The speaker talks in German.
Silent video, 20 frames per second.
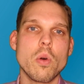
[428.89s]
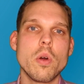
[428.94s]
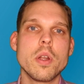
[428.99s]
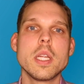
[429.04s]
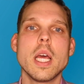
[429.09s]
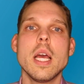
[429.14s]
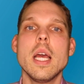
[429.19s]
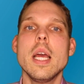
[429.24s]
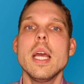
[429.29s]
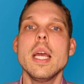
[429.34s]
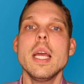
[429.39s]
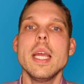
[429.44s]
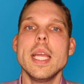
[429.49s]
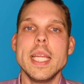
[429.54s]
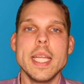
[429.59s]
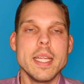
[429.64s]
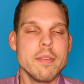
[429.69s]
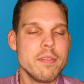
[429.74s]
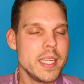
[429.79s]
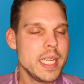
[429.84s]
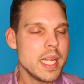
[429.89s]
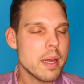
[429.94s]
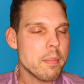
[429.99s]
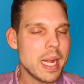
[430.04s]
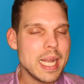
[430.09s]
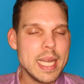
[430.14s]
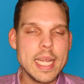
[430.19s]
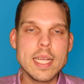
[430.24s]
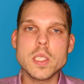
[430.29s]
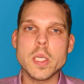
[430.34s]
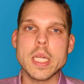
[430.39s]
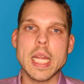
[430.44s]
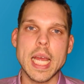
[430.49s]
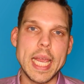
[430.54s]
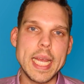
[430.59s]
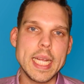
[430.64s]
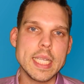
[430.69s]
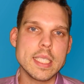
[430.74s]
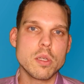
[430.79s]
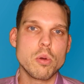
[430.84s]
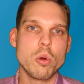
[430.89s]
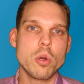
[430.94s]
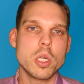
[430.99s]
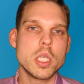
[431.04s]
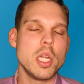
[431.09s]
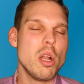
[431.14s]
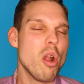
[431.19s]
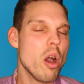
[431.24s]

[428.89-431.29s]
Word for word: Und wenn ihr mal links und rechts guckt,